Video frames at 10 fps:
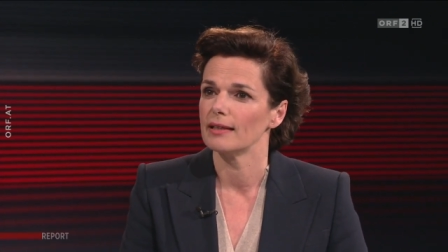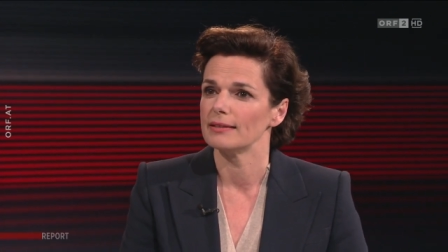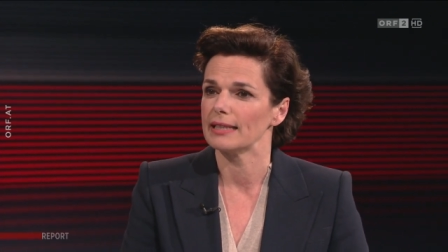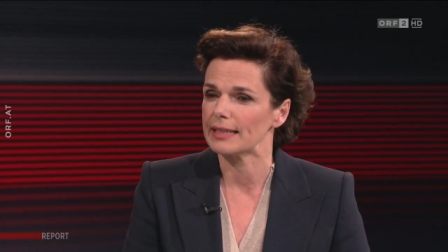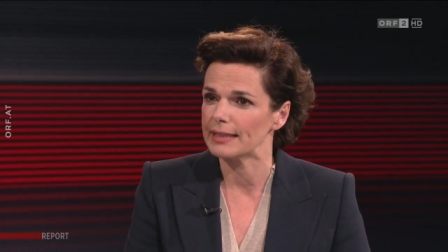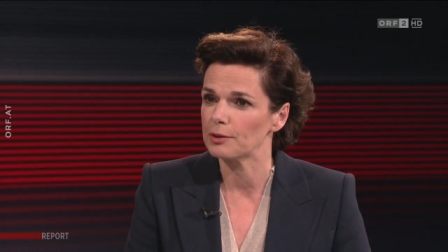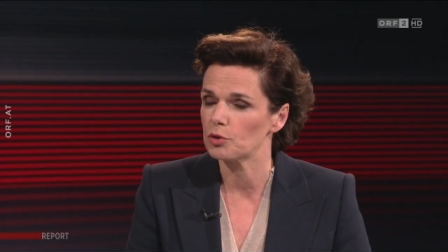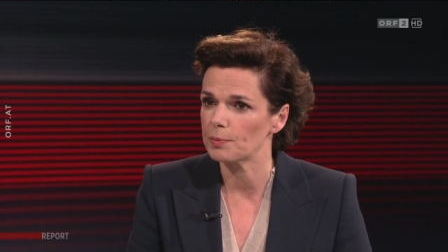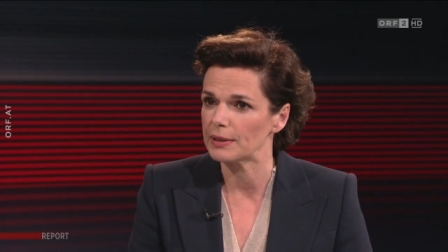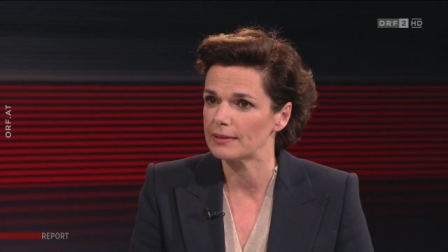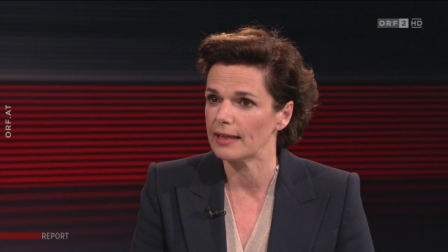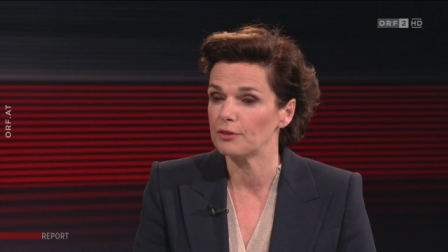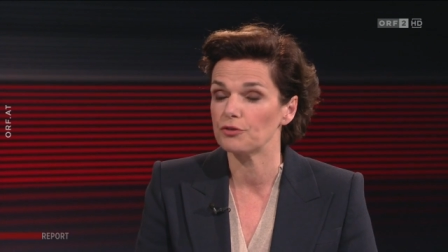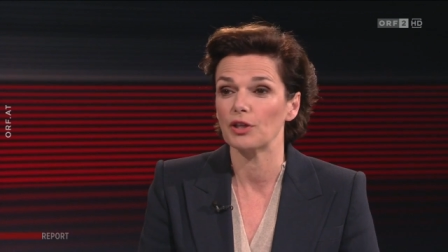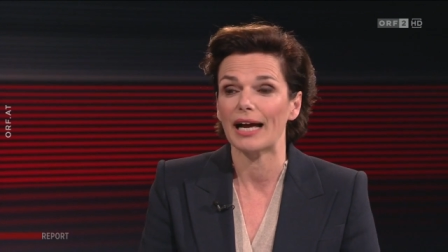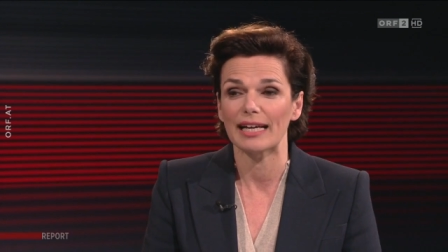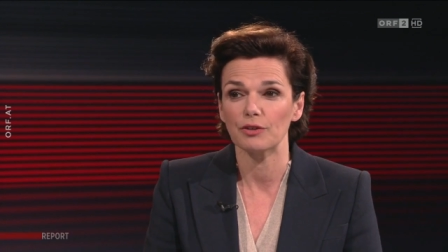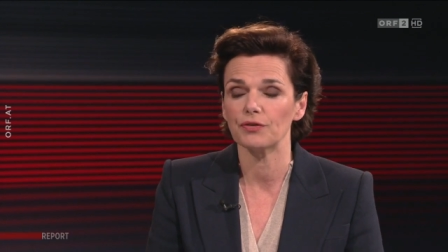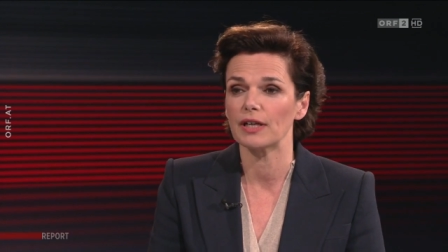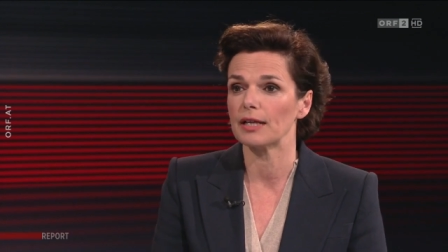der Regierungsparteien von
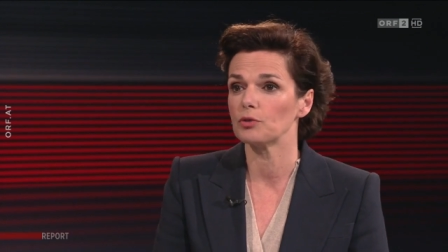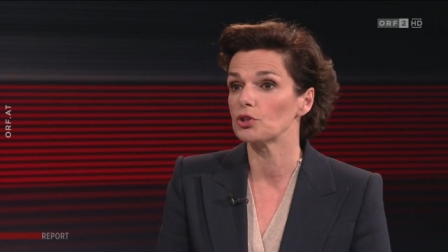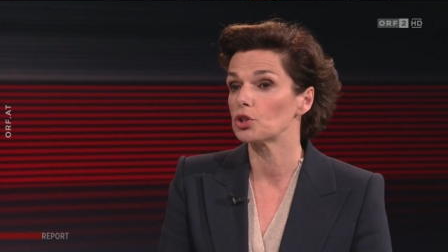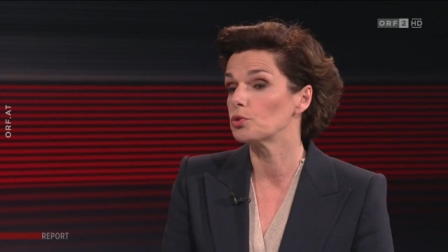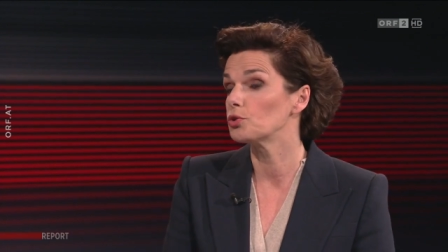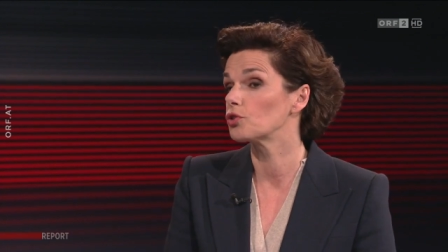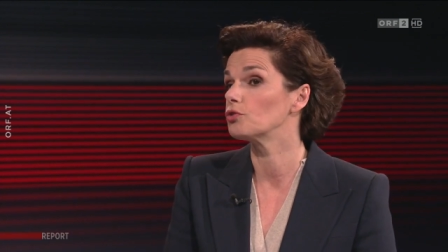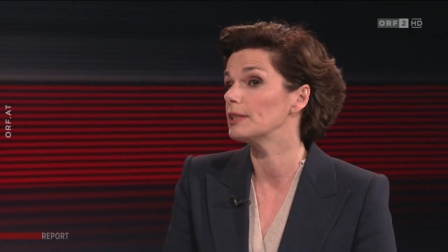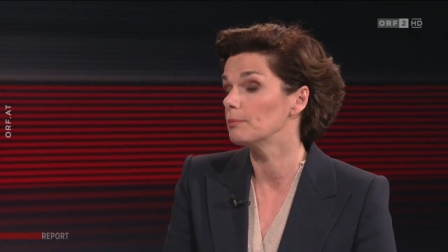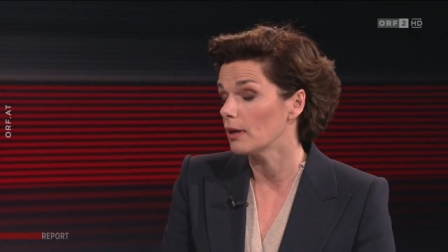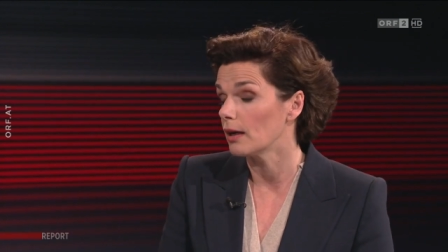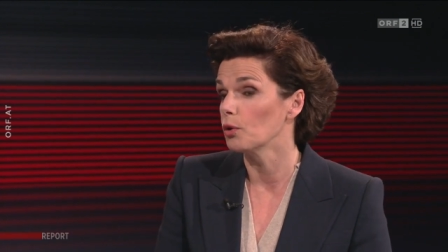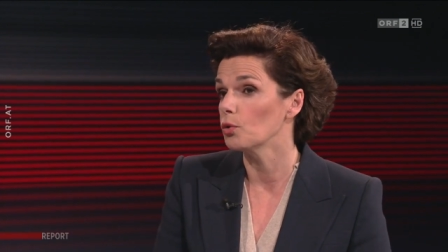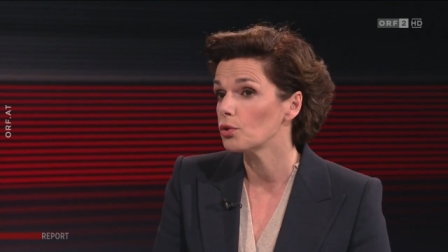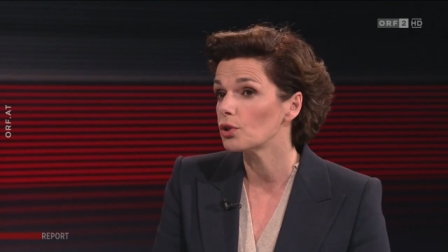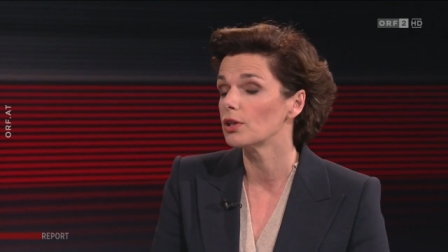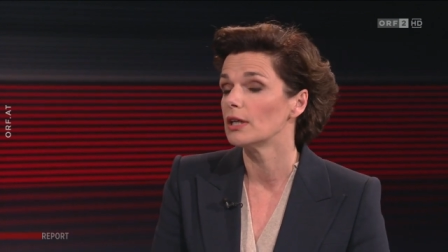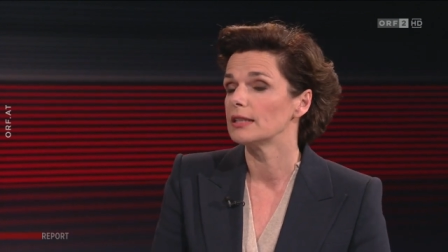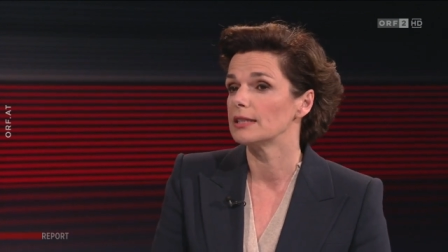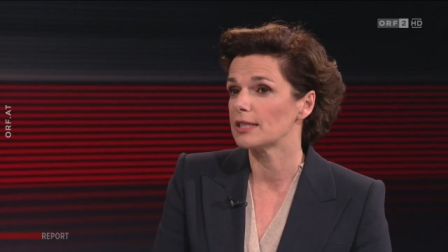Anfang an unterstützt und ihm auch
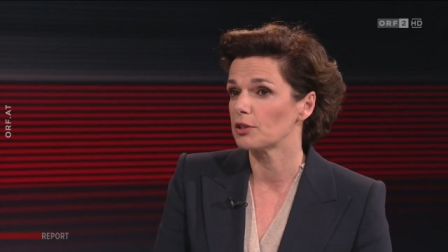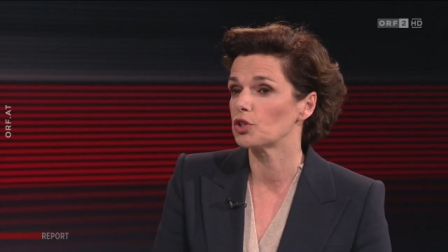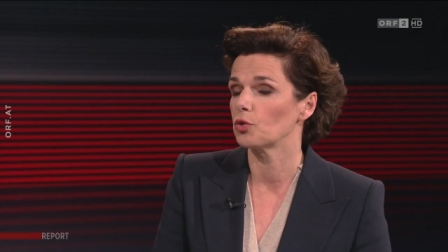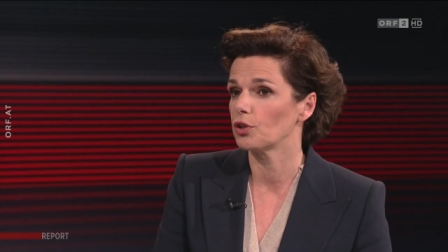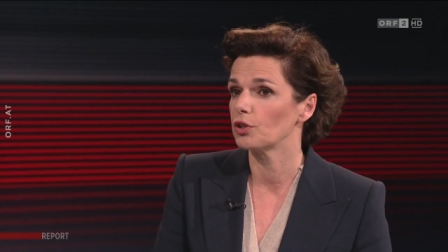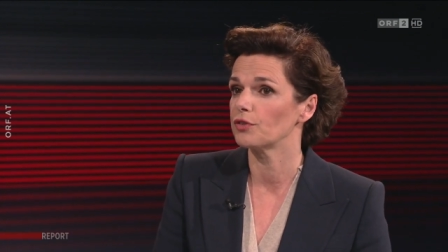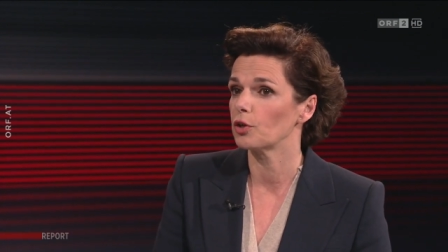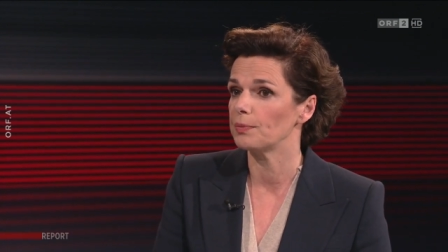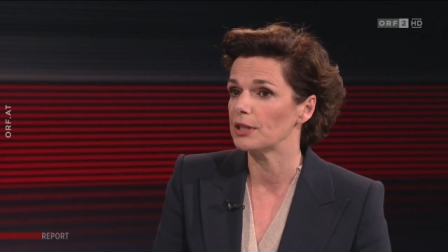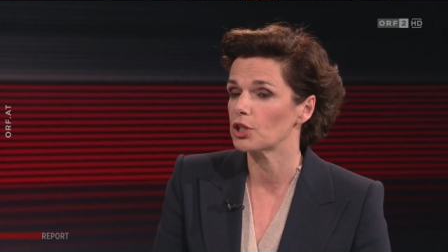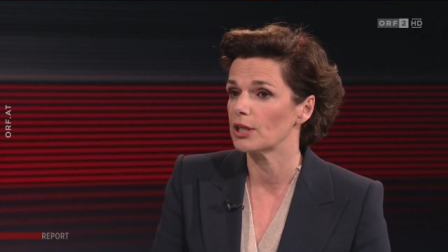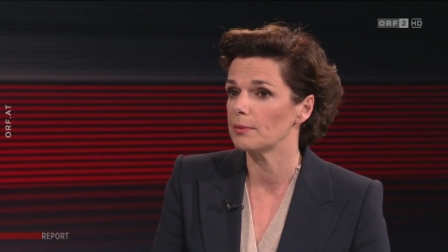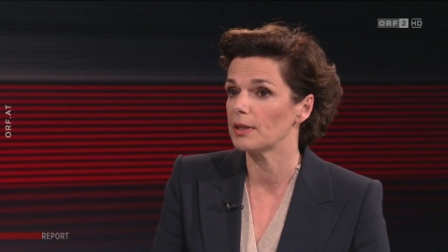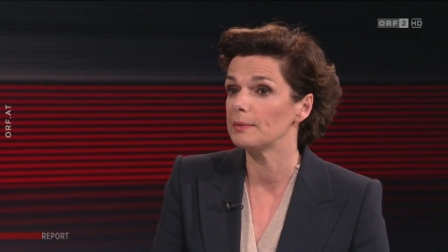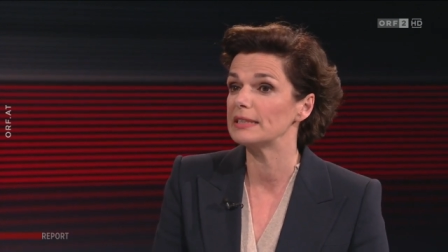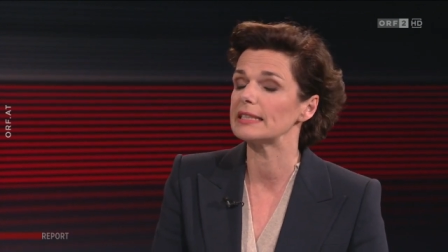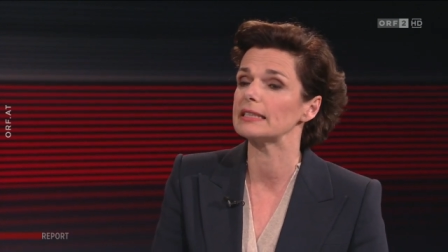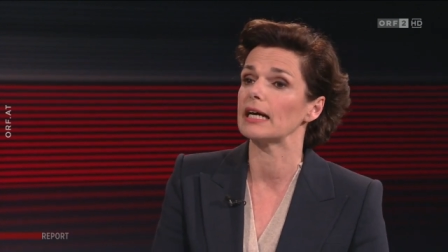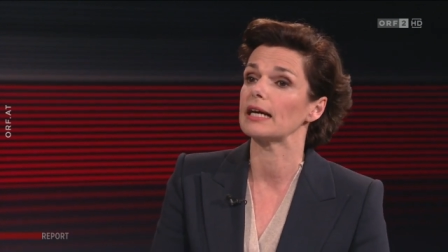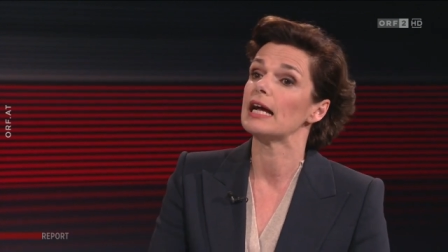die Sanktionen auf europäischer Ebene
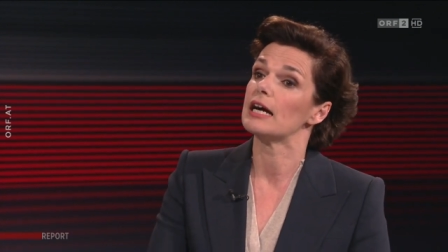mitgetragen.